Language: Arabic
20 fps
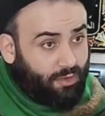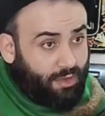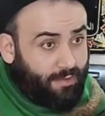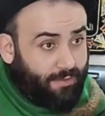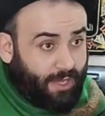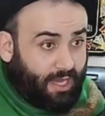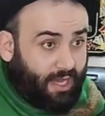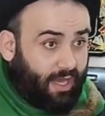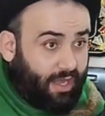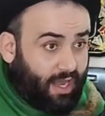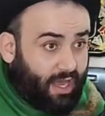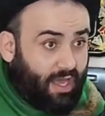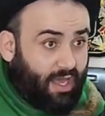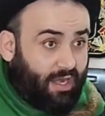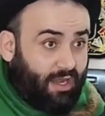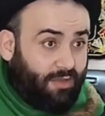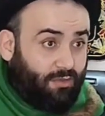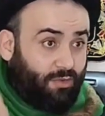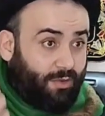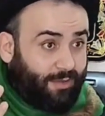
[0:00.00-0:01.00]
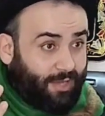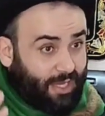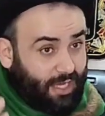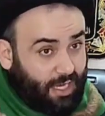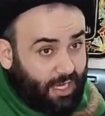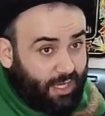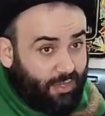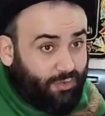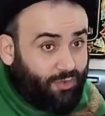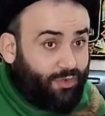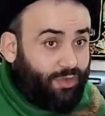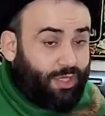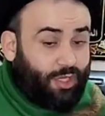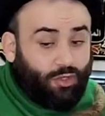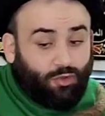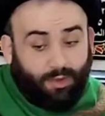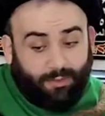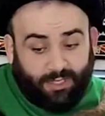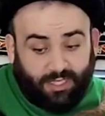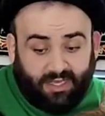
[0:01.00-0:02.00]
بقرار
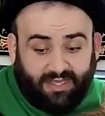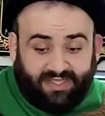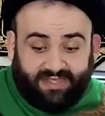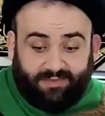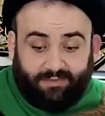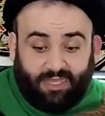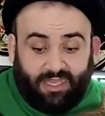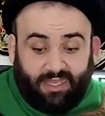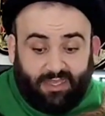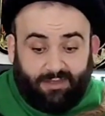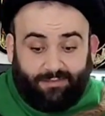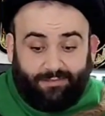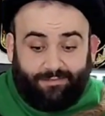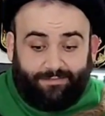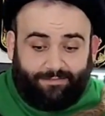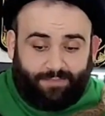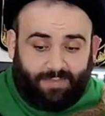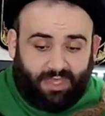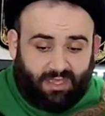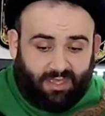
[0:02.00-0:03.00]
وبقانون وبتصميم